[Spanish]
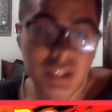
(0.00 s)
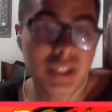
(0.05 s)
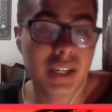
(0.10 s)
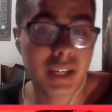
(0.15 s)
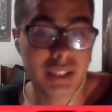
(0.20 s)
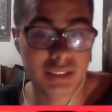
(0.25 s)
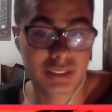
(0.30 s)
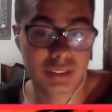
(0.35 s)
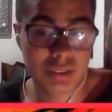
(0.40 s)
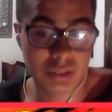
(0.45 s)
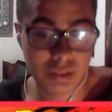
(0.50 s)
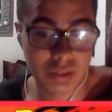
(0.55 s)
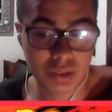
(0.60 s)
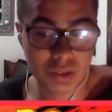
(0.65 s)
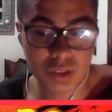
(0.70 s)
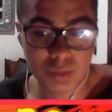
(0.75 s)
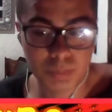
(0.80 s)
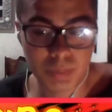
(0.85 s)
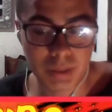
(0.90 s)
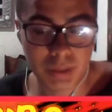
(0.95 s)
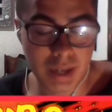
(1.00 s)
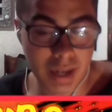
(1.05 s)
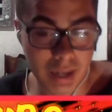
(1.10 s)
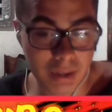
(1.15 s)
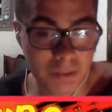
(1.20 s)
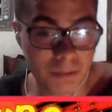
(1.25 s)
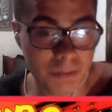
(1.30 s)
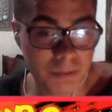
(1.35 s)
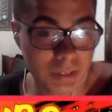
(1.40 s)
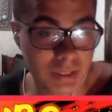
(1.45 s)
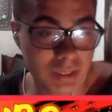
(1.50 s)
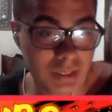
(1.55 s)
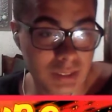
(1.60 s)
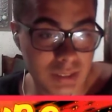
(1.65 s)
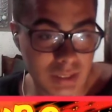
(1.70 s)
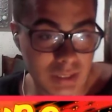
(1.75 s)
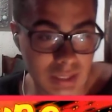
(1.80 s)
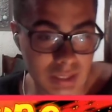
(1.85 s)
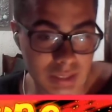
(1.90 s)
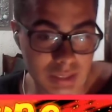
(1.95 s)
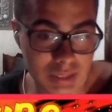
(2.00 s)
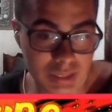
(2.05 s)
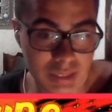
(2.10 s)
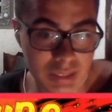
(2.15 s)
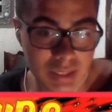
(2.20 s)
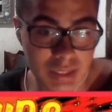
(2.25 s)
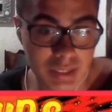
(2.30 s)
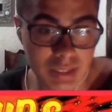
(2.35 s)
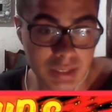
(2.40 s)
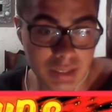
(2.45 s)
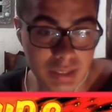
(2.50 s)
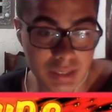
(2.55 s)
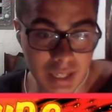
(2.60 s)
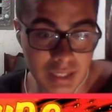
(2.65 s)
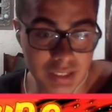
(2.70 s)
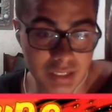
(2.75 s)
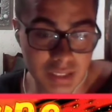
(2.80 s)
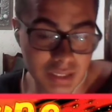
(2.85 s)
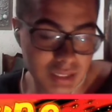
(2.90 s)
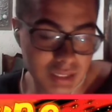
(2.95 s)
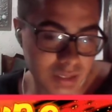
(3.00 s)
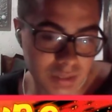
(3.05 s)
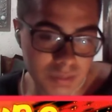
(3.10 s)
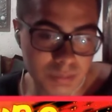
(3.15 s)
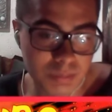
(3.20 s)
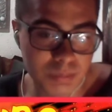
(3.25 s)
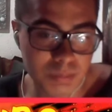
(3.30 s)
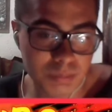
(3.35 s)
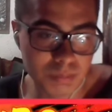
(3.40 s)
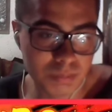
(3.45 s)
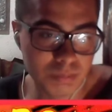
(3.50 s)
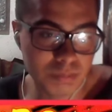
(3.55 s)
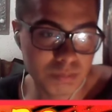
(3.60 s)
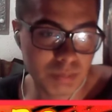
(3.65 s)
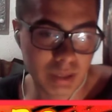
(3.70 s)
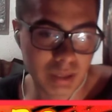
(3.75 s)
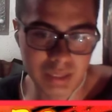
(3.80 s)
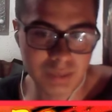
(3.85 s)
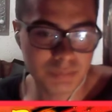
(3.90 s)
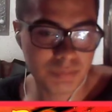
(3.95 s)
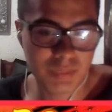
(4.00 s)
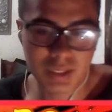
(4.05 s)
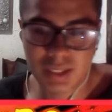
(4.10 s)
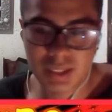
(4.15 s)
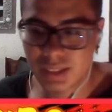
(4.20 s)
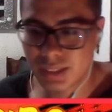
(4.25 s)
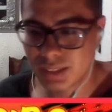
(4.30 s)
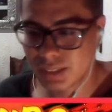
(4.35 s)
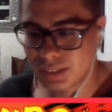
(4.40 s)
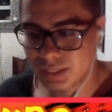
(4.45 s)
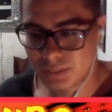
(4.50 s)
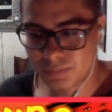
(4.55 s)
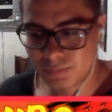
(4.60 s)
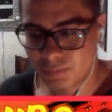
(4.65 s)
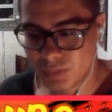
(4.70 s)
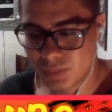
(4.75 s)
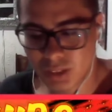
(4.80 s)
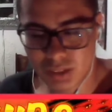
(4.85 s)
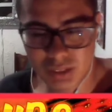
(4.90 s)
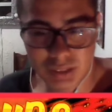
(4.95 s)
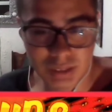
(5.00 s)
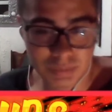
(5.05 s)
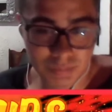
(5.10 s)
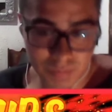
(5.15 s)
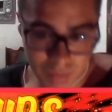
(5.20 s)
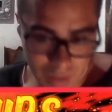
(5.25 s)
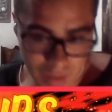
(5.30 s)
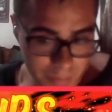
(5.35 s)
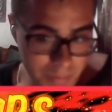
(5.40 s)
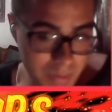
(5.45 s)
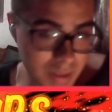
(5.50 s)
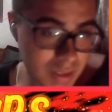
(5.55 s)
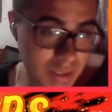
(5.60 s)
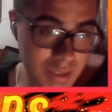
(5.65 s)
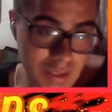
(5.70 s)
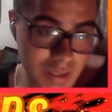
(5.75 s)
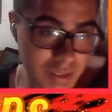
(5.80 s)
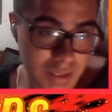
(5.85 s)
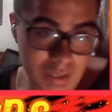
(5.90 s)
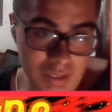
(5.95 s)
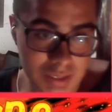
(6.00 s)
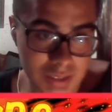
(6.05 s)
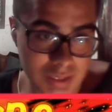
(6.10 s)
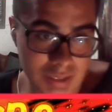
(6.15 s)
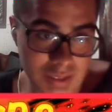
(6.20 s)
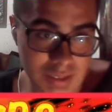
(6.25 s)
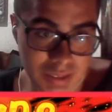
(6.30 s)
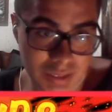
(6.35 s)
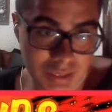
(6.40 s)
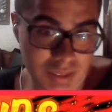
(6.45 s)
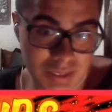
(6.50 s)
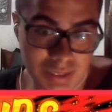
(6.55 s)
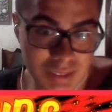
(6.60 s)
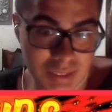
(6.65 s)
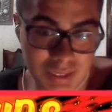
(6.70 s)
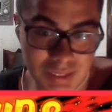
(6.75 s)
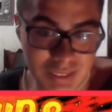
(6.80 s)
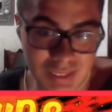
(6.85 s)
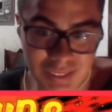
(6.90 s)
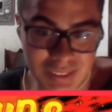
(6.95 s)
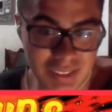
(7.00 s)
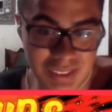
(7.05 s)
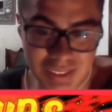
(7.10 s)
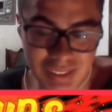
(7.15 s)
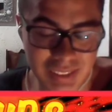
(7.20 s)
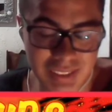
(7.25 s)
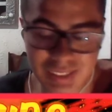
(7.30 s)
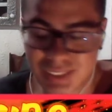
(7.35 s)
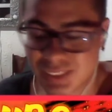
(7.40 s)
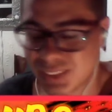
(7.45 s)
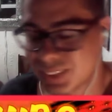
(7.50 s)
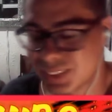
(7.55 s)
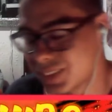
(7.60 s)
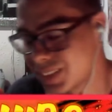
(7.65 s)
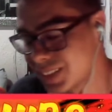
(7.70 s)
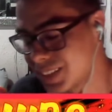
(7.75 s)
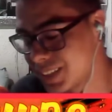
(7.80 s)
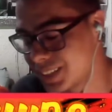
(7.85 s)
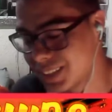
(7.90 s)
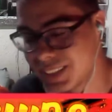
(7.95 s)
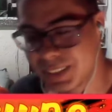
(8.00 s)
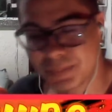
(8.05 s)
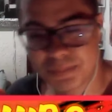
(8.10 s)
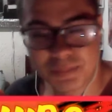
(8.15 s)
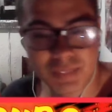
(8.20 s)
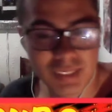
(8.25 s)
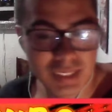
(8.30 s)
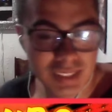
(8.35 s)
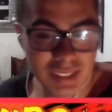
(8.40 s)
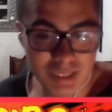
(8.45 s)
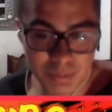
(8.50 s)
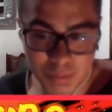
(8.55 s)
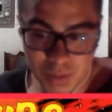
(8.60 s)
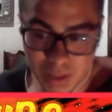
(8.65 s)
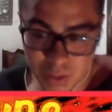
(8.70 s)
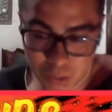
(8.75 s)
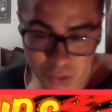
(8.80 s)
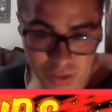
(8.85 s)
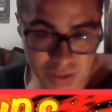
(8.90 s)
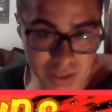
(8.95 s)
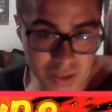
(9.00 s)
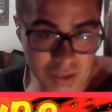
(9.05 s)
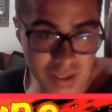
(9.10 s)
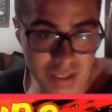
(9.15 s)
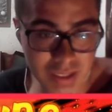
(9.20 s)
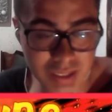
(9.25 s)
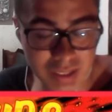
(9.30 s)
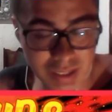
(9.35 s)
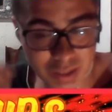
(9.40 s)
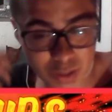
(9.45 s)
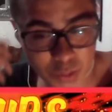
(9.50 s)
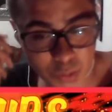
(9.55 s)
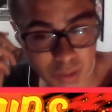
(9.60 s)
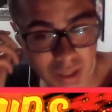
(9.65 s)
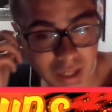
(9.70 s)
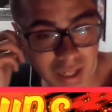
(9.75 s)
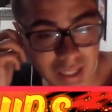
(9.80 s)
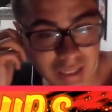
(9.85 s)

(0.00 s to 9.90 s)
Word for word: castrosos para enfrentarse a Jiren, ¿vale? No sé, a mí... No sé, chicos, es que, es que me hubiera gustado que el Jiren tuviera